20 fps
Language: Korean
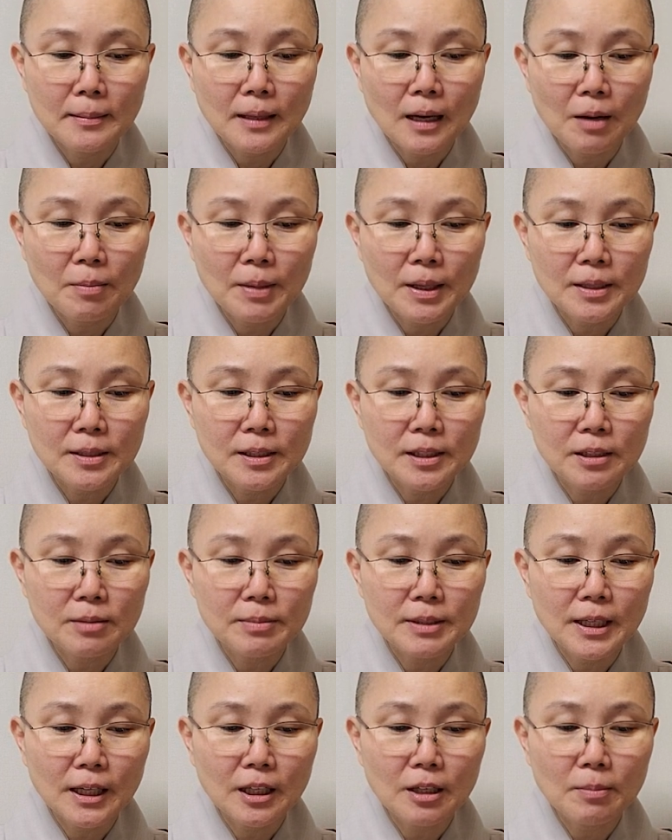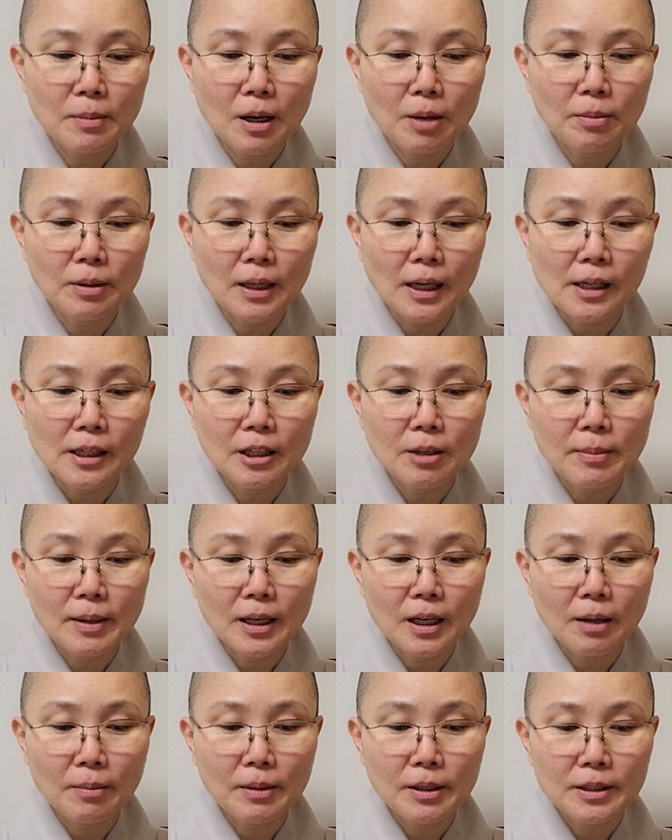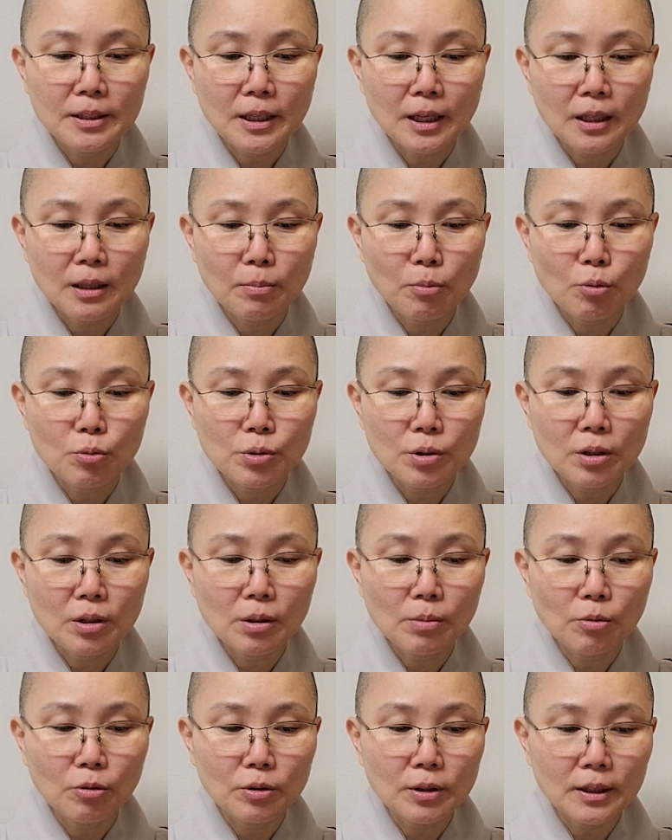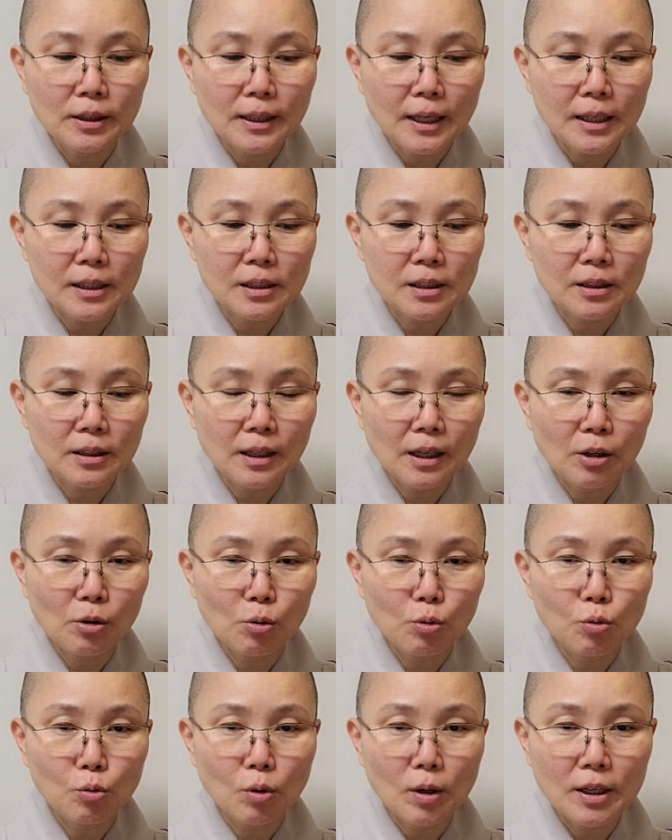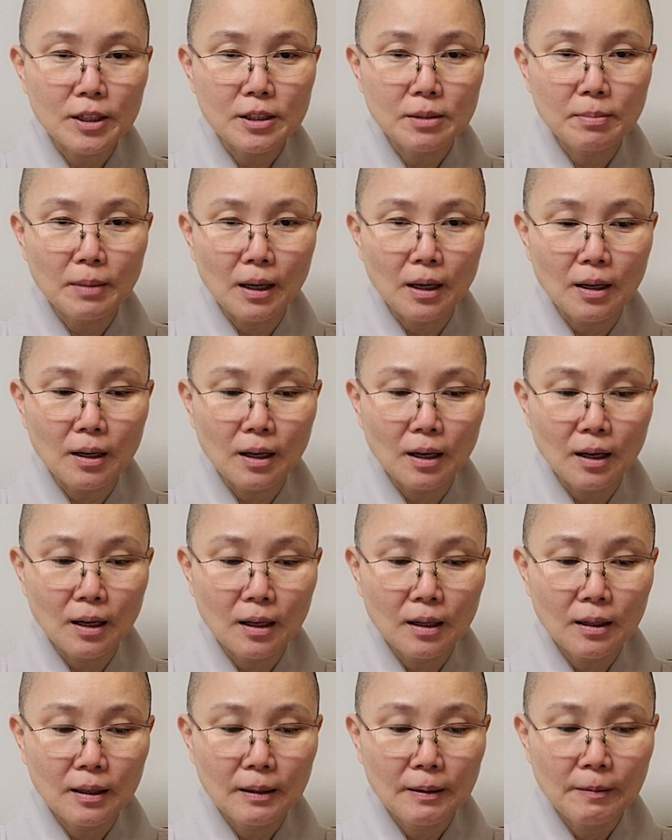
다만 지금 자기 마음을 알기만 하면 자기 본성을 보니 다시 따로 구하지 말라.